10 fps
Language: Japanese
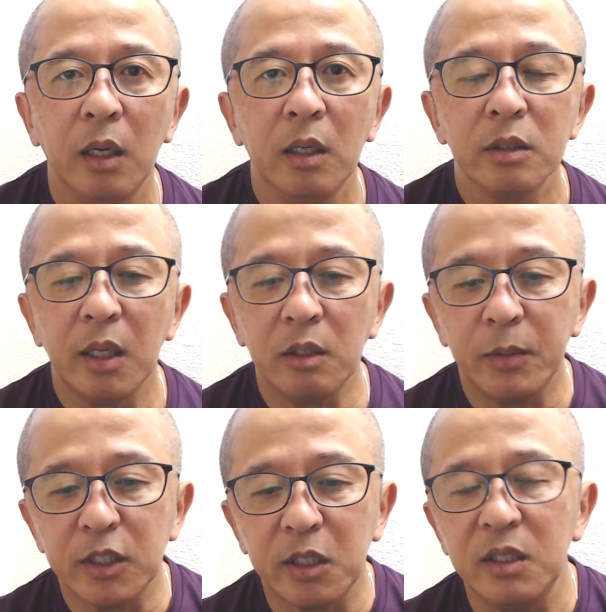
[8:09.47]
最後ま
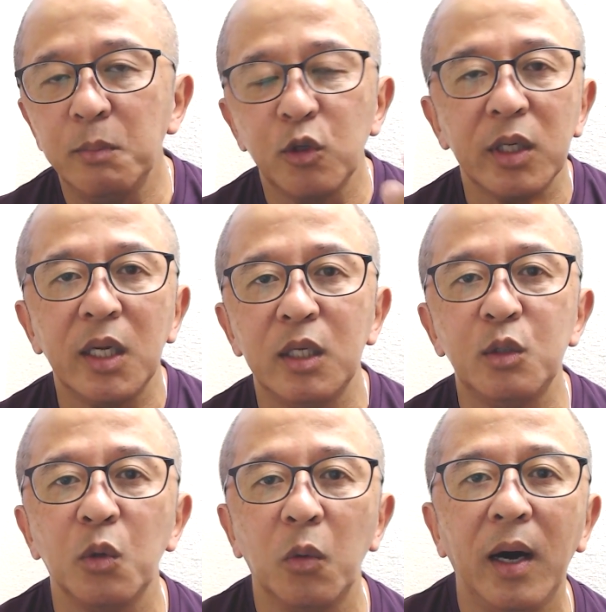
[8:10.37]
で責任持てない以
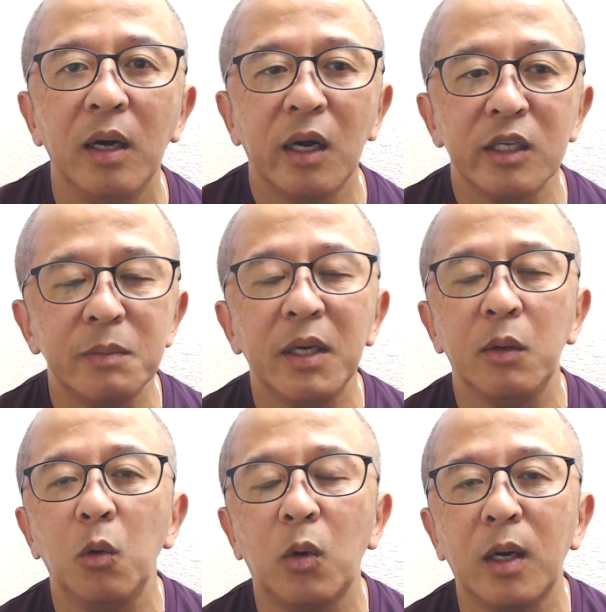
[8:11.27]
上は、勝ち負
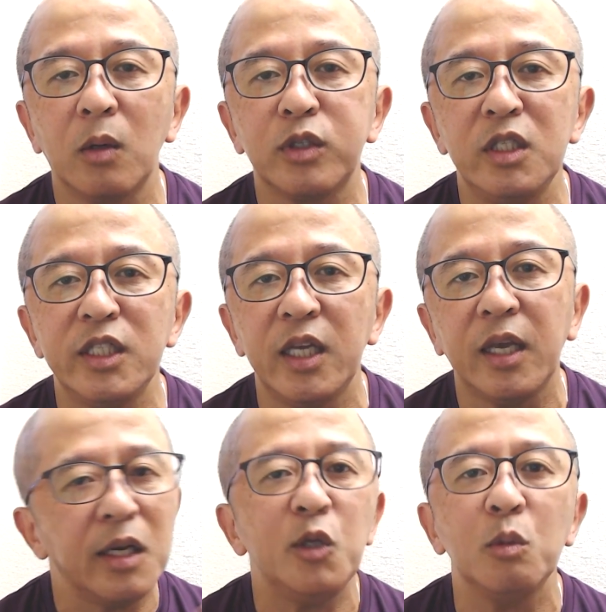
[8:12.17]
けを口にしちゃい
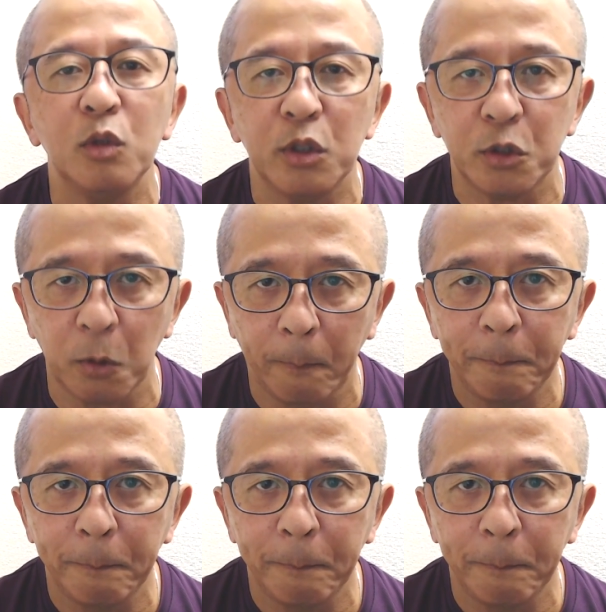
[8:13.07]
けないと思うんですよ。